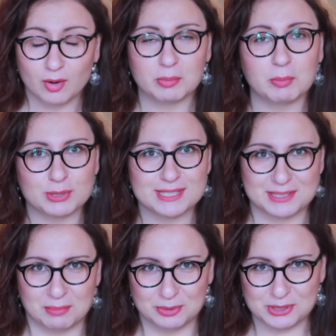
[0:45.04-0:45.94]
Он меня просто
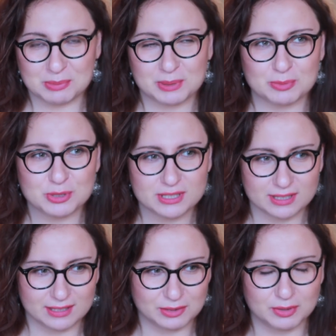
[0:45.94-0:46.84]
замутил, потому
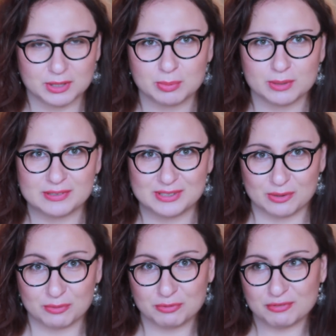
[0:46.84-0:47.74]
что для него это было
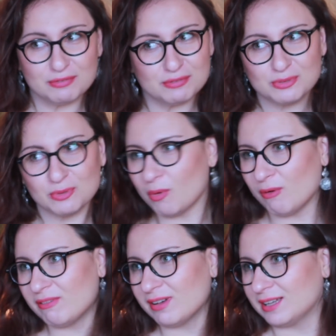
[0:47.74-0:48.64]
все
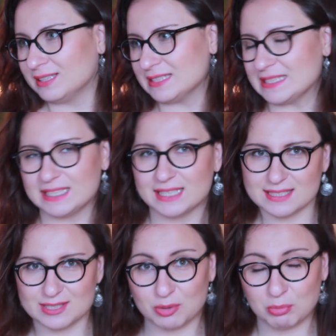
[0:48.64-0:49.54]
новое,
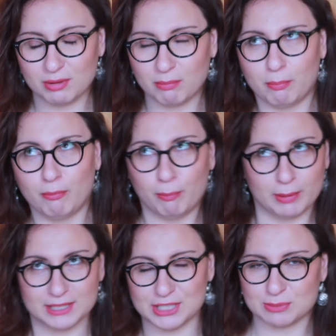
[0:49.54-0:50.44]
интересное. Он был в
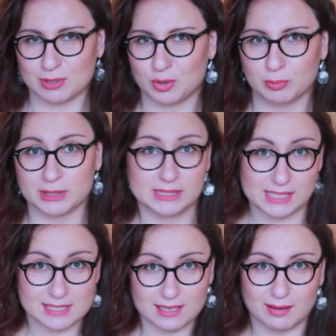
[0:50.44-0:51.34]
полнейшем каком-то
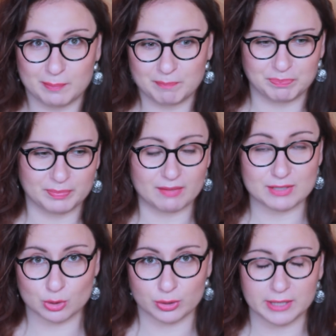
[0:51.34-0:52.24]
детском
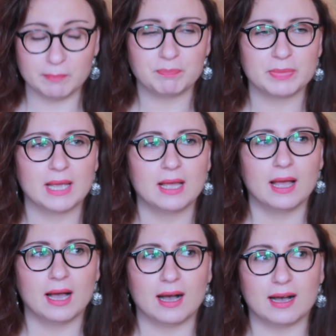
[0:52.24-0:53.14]
восторге.
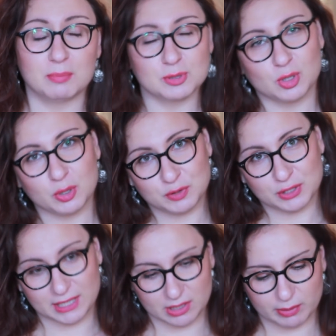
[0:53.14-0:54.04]
А поскольку
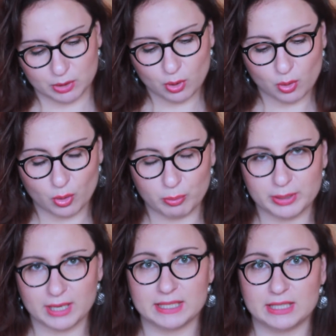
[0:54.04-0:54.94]
все-таки это мое
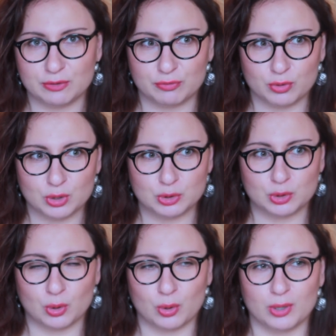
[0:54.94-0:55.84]
хобби, а не его,
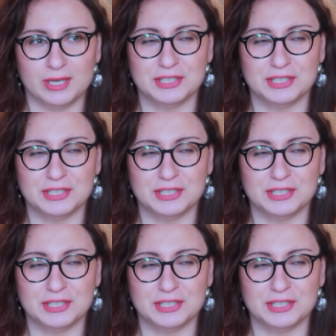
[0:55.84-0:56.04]
то